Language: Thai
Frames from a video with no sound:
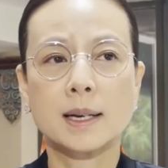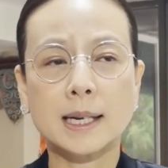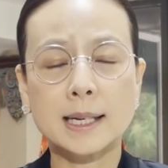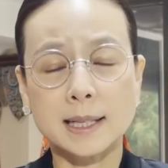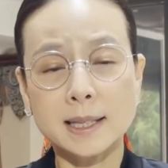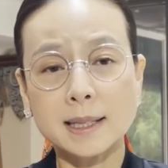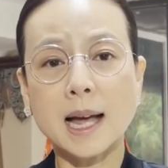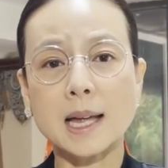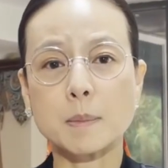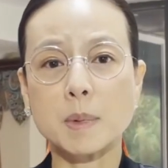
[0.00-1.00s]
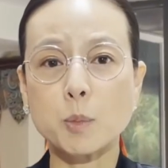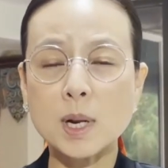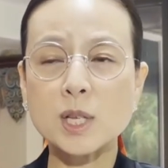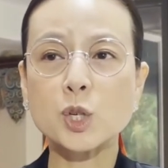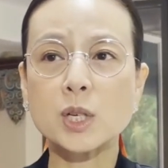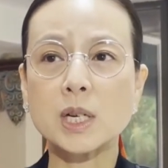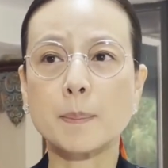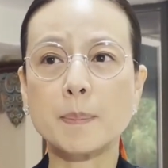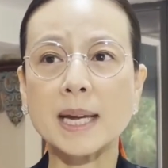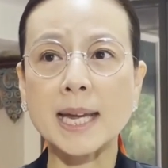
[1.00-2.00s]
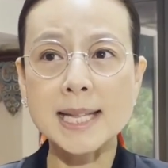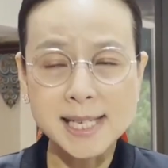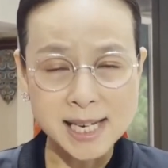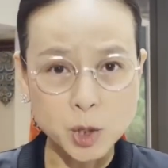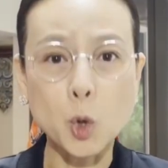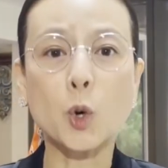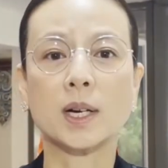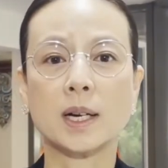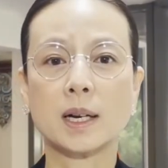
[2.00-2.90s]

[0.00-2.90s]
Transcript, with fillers: ในขณะที่ไทยมีผู้เล่นชุดเดิมเพียงแค่ 7 คน